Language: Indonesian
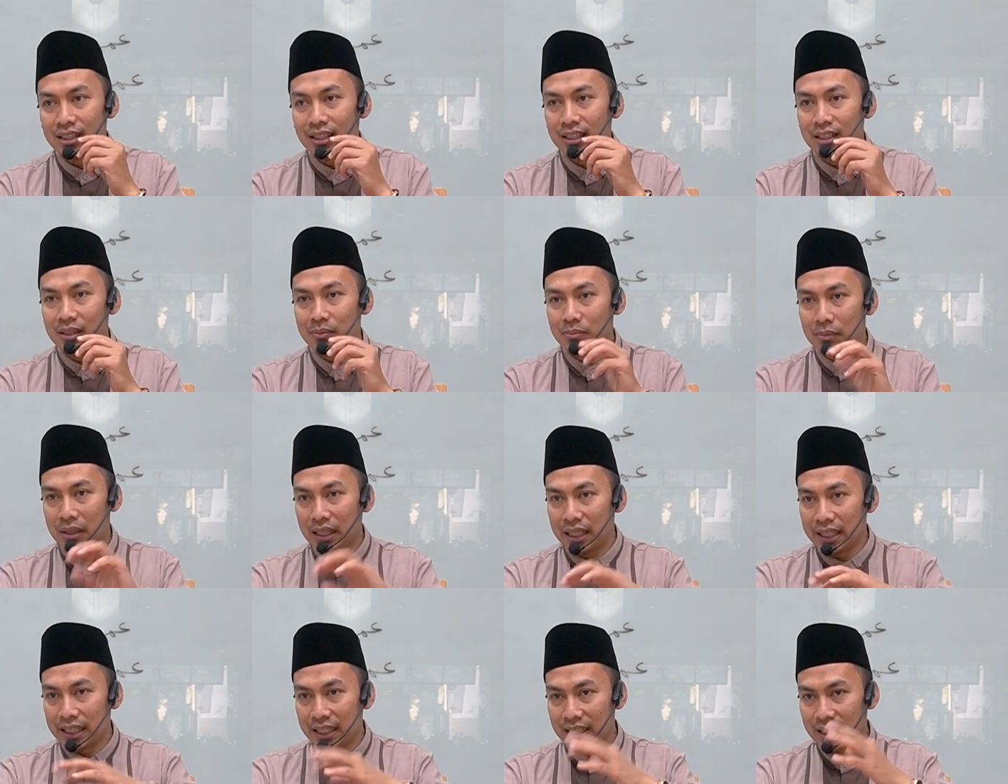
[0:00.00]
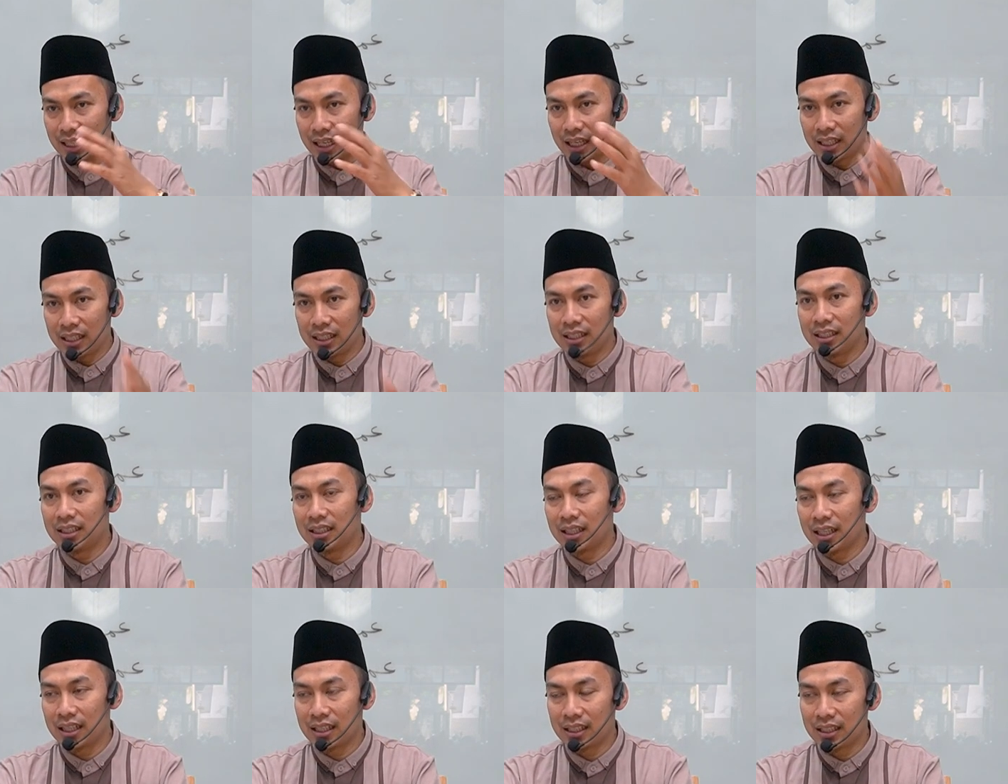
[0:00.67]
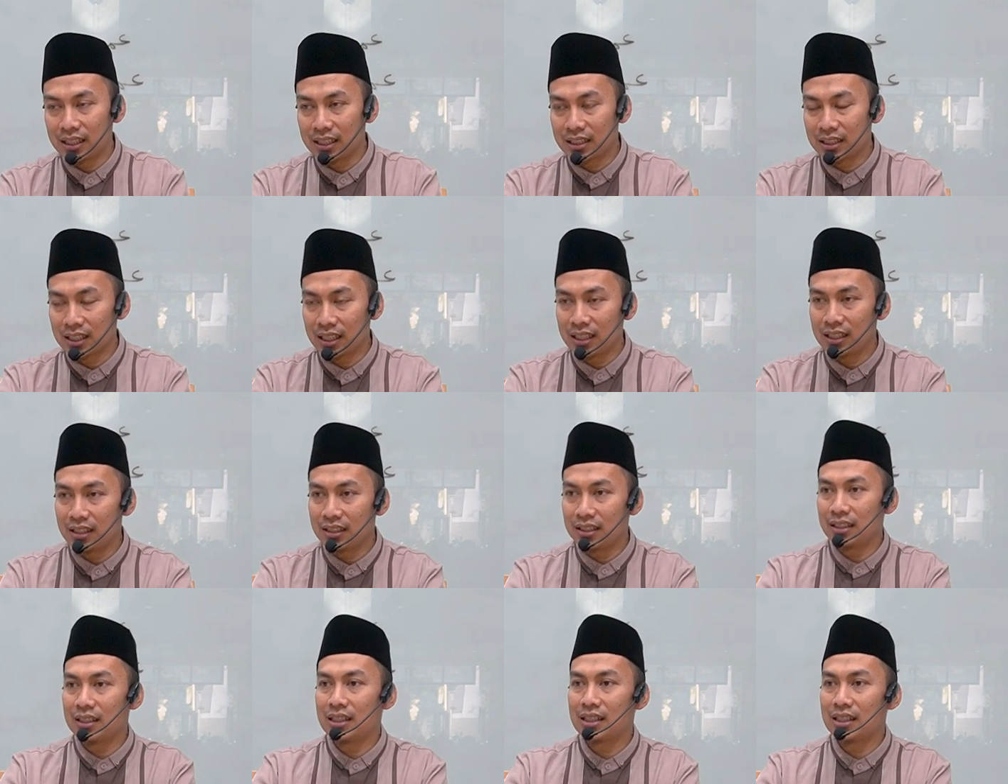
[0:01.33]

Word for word: Jadi mengingkari dengan lisan,